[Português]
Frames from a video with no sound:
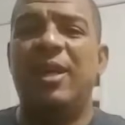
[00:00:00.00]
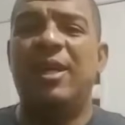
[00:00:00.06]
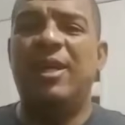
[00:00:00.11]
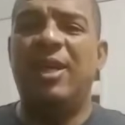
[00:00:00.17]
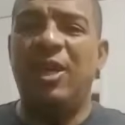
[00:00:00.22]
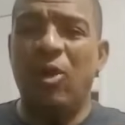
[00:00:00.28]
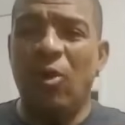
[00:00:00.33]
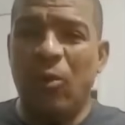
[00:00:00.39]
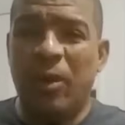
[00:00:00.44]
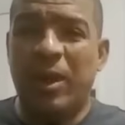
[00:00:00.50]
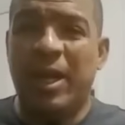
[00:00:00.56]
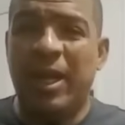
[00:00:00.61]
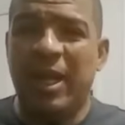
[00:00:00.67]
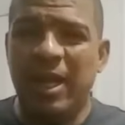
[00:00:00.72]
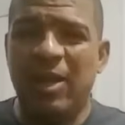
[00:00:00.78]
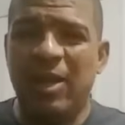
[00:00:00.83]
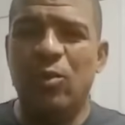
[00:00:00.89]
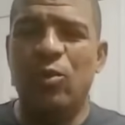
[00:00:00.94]
que eu
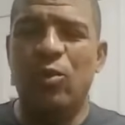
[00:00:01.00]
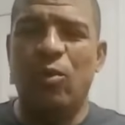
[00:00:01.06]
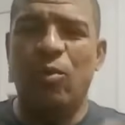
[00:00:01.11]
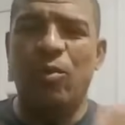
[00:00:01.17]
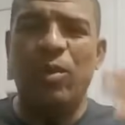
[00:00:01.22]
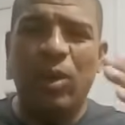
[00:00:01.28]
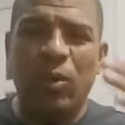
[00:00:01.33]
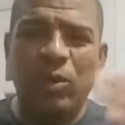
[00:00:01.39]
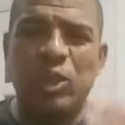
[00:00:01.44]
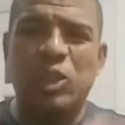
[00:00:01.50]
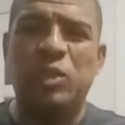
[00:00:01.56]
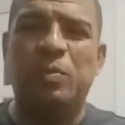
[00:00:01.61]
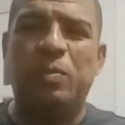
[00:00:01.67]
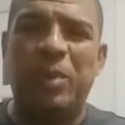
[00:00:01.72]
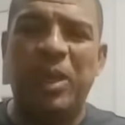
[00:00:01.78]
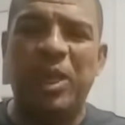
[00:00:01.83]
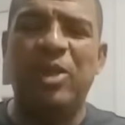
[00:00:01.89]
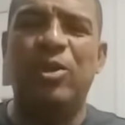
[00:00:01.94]
creio no meu
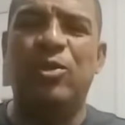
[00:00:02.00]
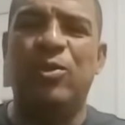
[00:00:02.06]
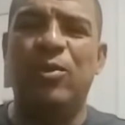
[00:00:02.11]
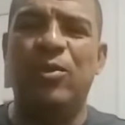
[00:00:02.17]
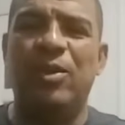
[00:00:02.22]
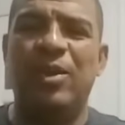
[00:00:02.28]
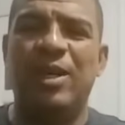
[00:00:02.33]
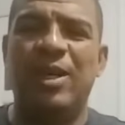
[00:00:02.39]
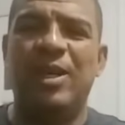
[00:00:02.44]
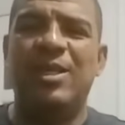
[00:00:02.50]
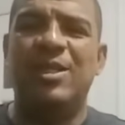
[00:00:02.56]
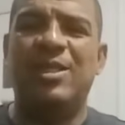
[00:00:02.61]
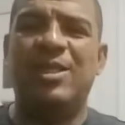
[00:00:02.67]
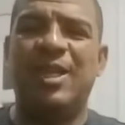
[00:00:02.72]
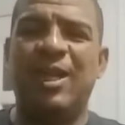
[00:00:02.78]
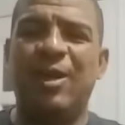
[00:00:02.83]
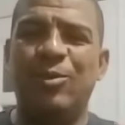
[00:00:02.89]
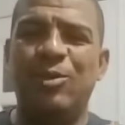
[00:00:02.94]
espírito
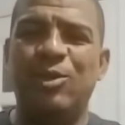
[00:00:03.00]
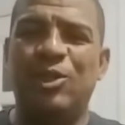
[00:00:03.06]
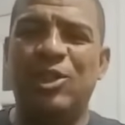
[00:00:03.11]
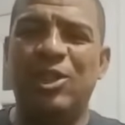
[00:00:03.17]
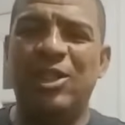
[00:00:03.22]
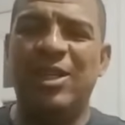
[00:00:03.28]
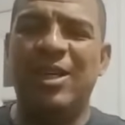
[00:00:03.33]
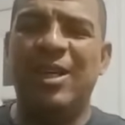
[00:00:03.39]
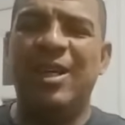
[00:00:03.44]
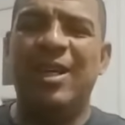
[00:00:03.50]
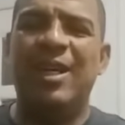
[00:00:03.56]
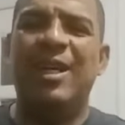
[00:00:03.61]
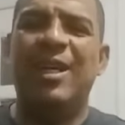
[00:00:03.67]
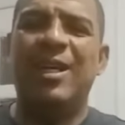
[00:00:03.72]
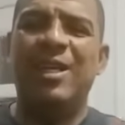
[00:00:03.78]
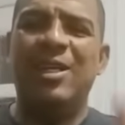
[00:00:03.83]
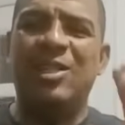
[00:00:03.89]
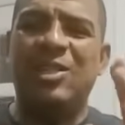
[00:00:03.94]
será um dia
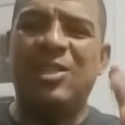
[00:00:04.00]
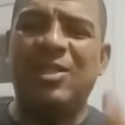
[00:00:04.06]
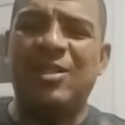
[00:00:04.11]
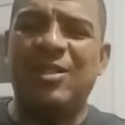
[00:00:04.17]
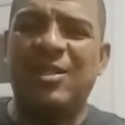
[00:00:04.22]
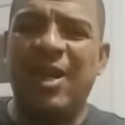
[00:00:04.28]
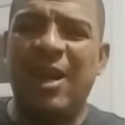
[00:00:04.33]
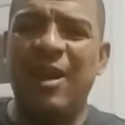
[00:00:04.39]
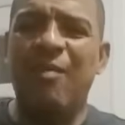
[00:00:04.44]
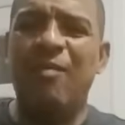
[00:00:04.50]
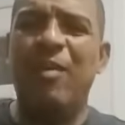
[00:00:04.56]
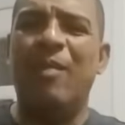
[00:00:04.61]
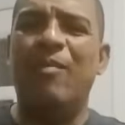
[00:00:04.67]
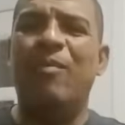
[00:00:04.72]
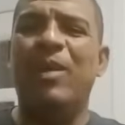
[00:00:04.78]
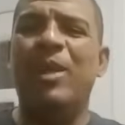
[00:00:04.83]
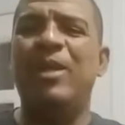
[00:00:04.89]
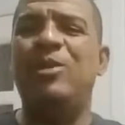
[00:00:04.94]

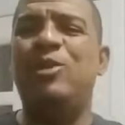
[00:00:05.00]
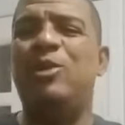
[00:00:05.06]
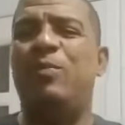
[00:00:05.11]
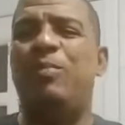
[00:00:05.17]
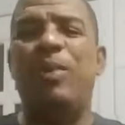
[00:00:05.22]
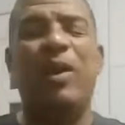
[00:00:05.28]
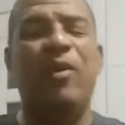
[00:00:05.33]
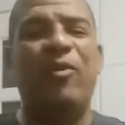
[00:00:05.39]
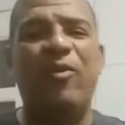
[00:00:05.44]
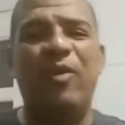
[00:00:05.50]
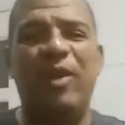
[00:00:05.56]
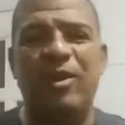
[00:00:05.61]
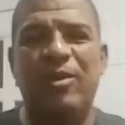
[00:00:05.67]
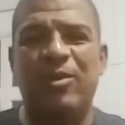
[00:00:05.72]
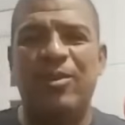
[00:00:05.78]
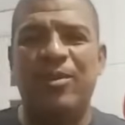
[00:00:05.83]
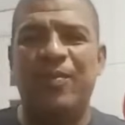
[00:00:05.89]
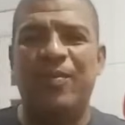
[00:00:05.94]
extremamente
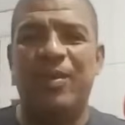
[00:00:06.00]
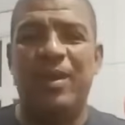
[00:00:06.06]
perfeito.